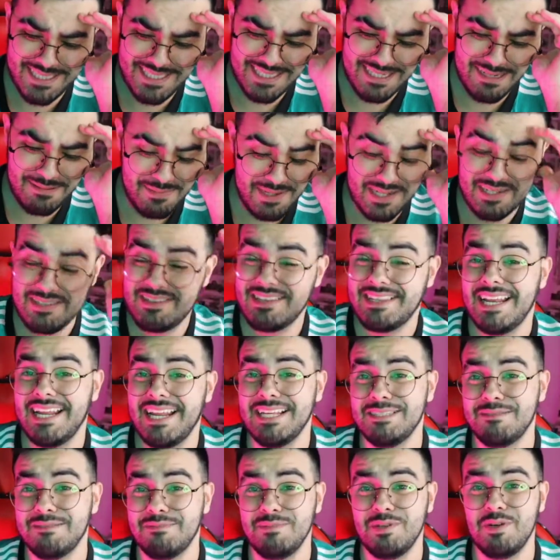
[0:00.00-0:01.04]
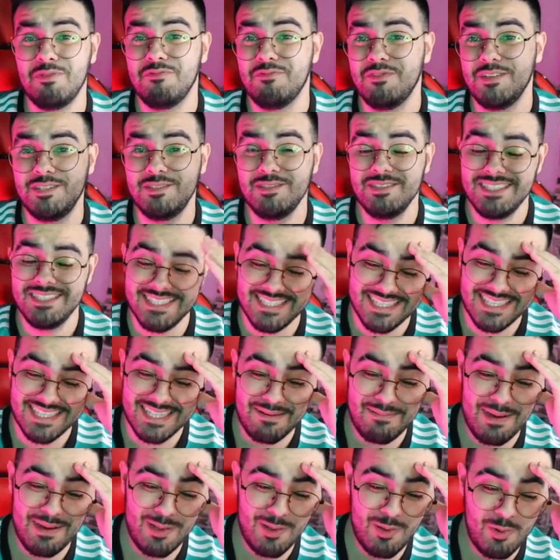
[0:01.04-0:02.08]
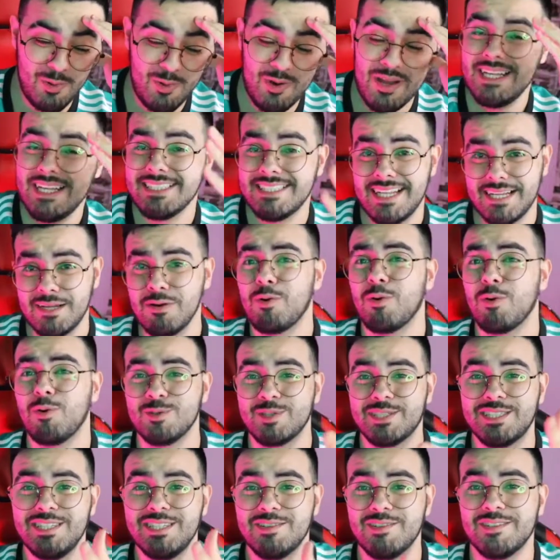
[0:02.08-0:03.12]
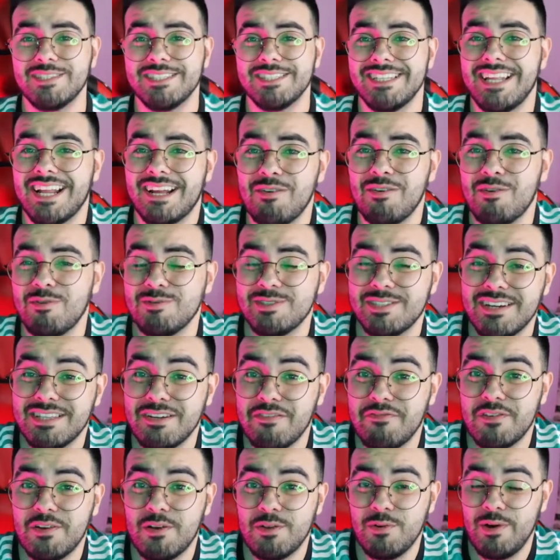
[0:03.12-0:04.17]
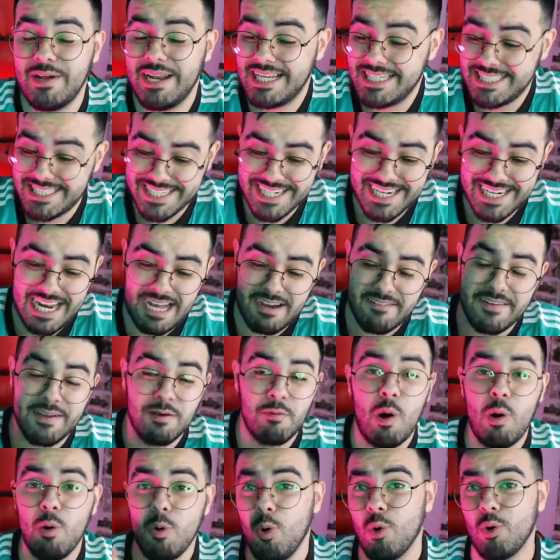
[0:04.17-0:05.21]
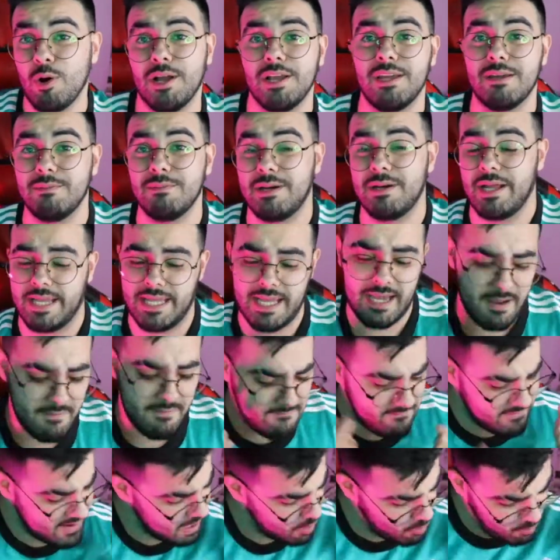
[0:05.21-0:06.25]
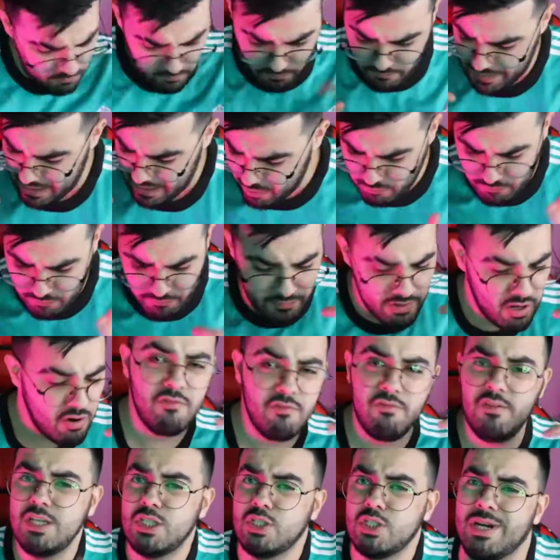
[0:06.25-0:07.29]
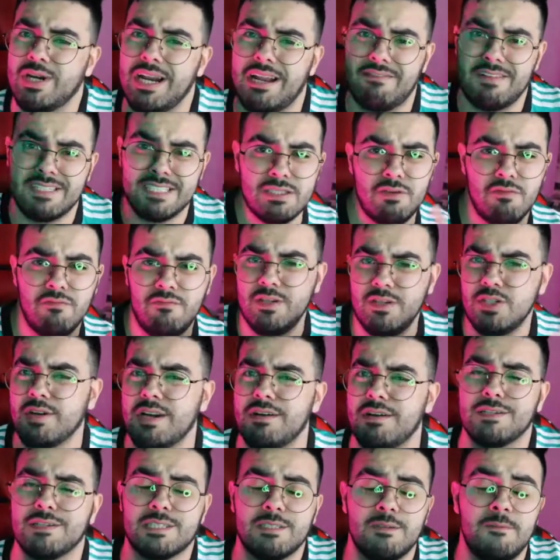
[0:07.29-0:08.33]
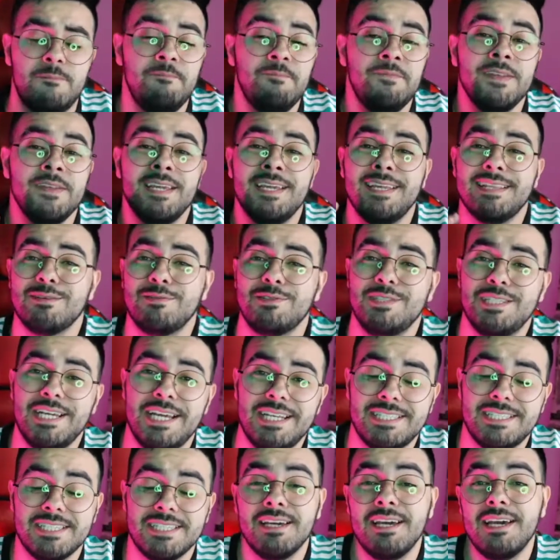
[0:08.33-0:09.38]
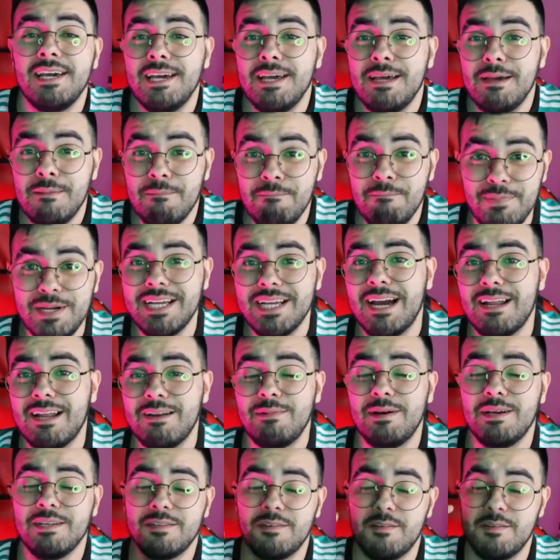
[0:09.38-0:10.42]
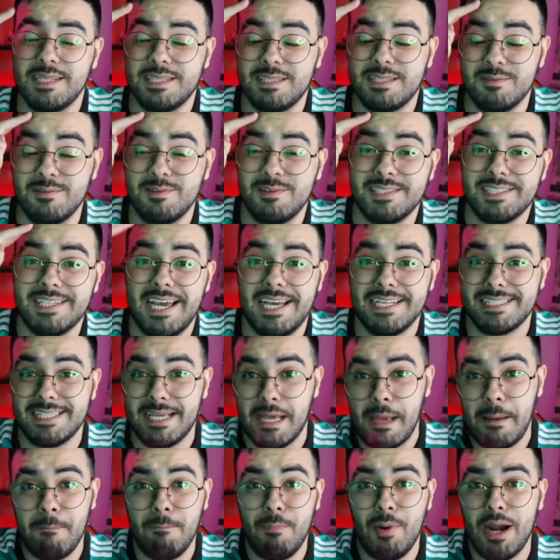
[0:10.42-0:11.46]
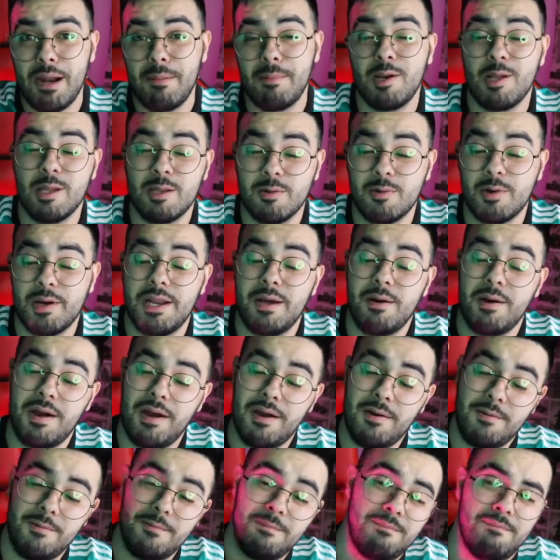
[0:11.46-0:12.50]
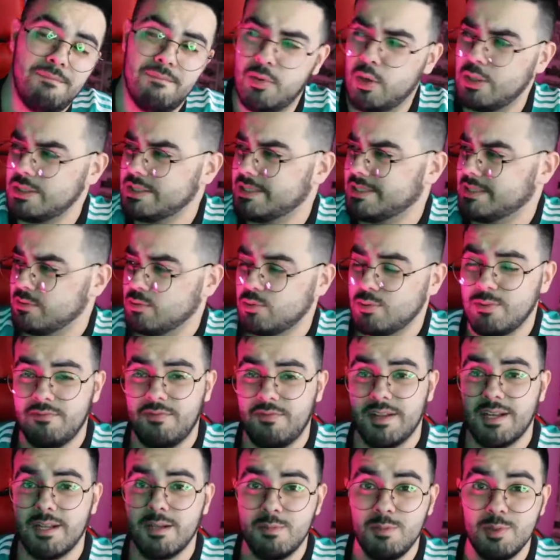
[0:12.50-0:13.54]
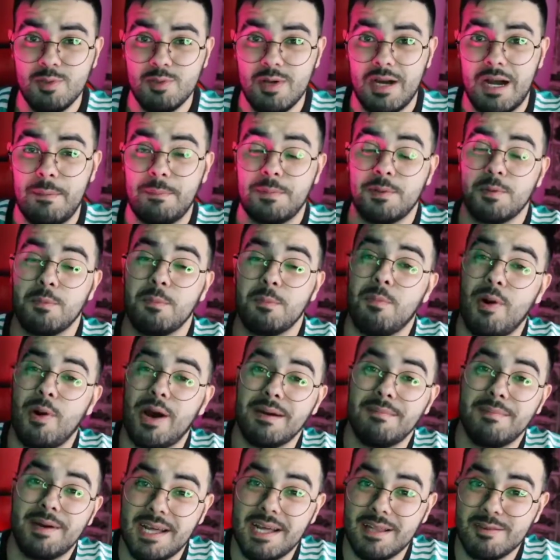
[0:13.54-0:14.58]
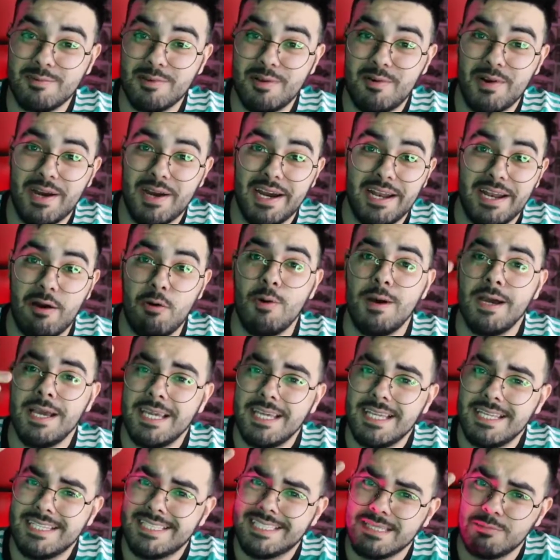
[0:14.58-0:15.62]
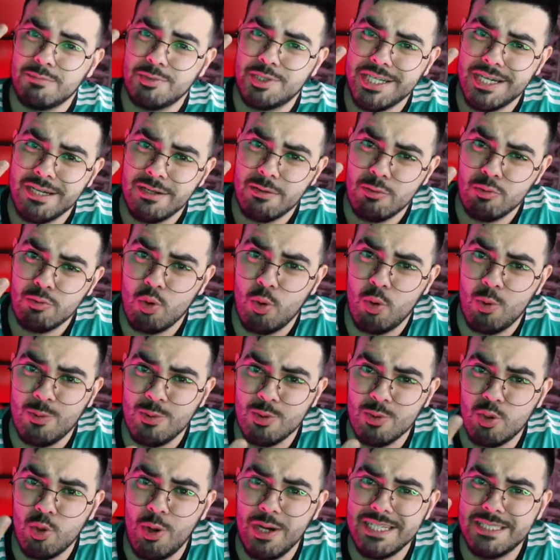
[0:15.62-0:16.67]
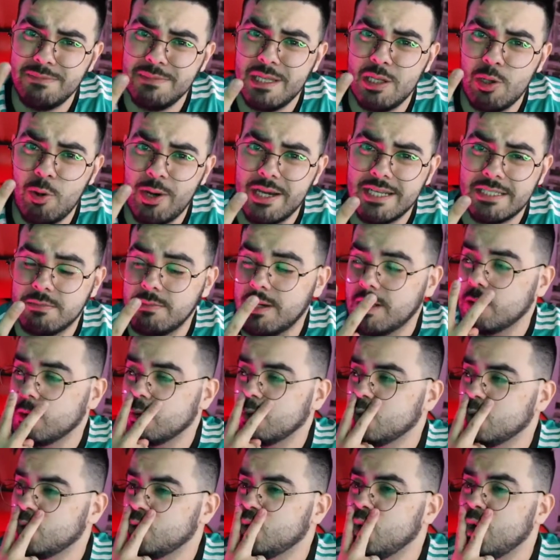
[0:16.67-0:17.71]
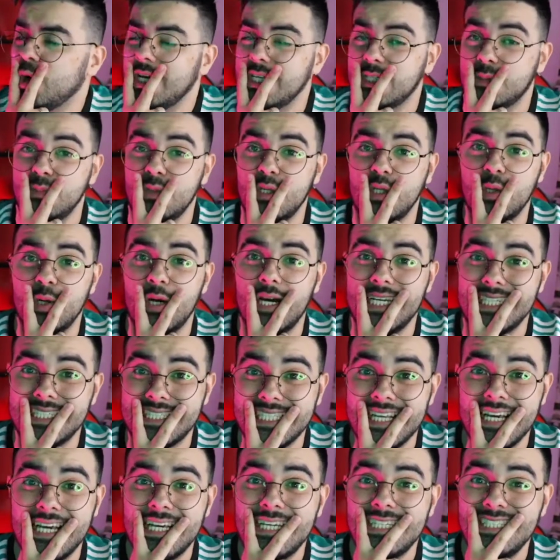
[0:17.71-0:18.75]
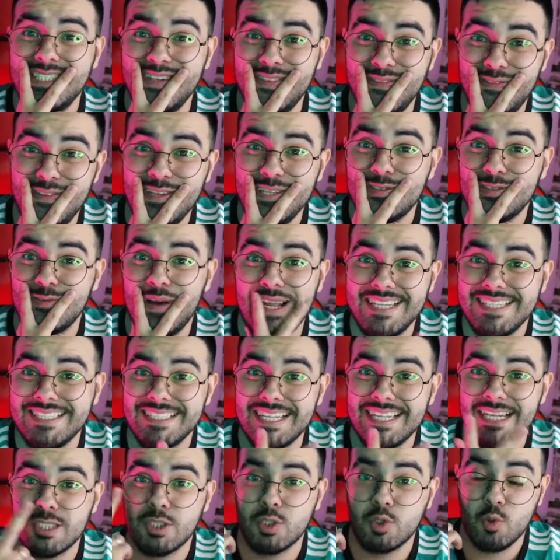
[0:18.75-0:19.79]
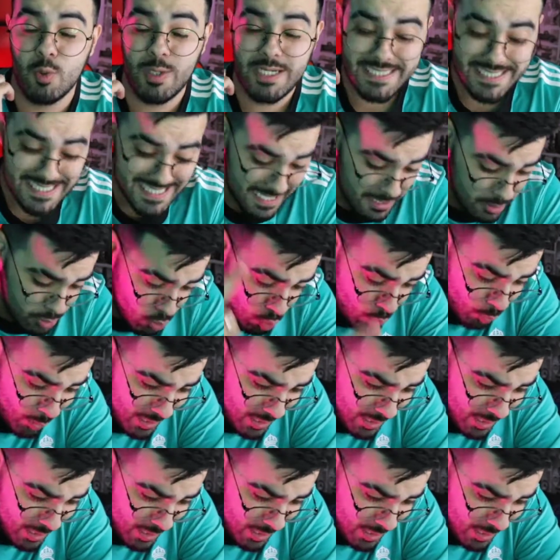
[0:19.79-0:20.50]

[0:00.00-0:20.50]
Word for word: Imagina, mano, 3 mil vídeos. Você tá maluco? Será que eu consigo? Será que eu consigo até o final do ano? A gente grava igual louco aqui, mano. Aqui é brau, brau, brau, vídeo, gravação, vídeo, gravação. Então, gente, obrigado mais uma vez. Então, não esquece, bora maratonar o canal. Nossa, eu tô falando muito rápido. Bora maratonar o canal e estamos chegando a 2 milhões, mano. 2 milhões de visualizações. É